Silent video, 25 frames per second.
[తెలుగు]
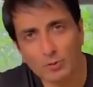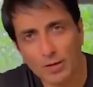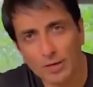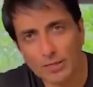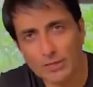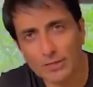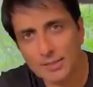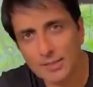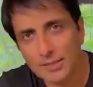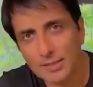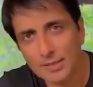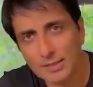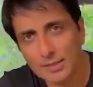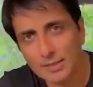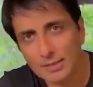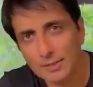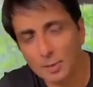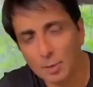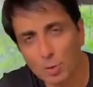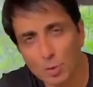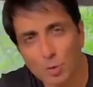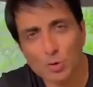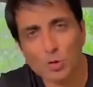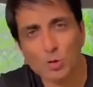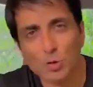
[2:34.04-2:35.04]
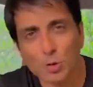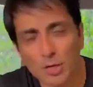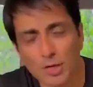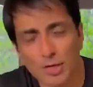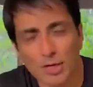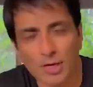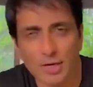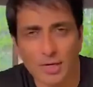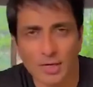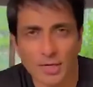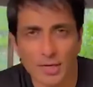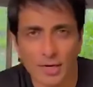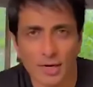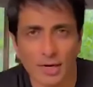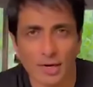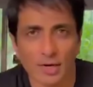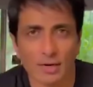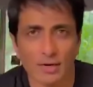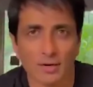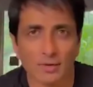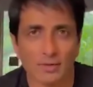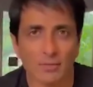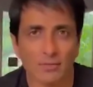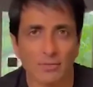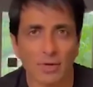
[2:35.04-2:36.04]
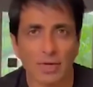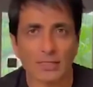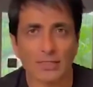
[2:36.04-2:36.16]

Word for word: ఇరవై సంవత్సరాల తర్వాత ఆ